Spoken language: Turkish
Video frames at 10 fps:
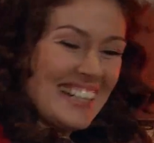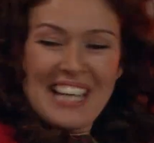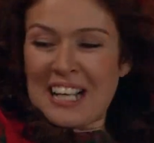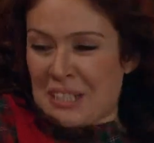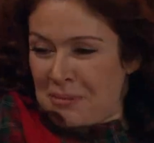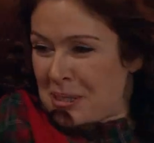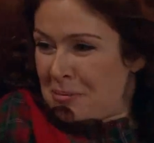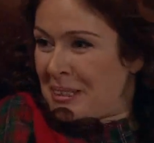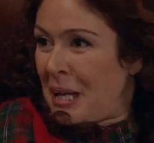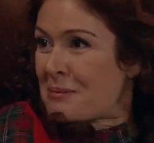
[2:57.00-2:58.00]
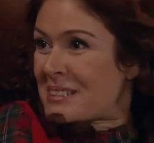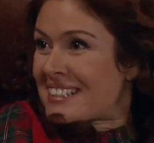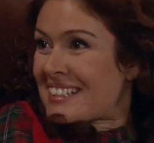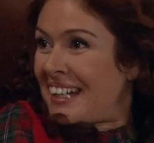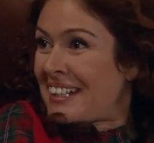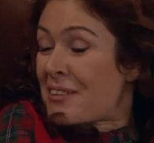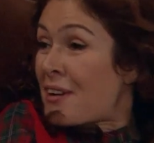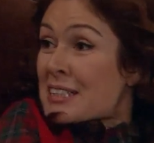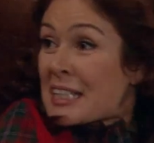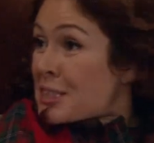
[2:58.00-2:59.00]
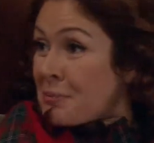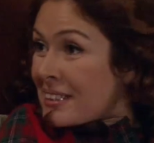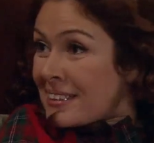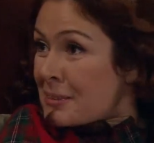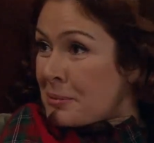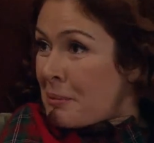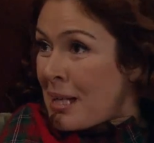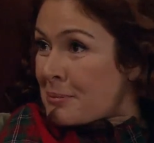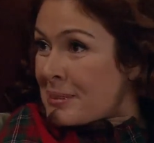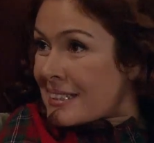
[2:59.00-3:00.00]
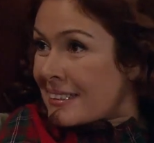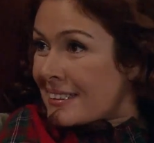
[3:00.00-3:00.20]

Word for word: Ya ne biçim adamsın sen ya? Vazgeçmek nedir bilmez misin?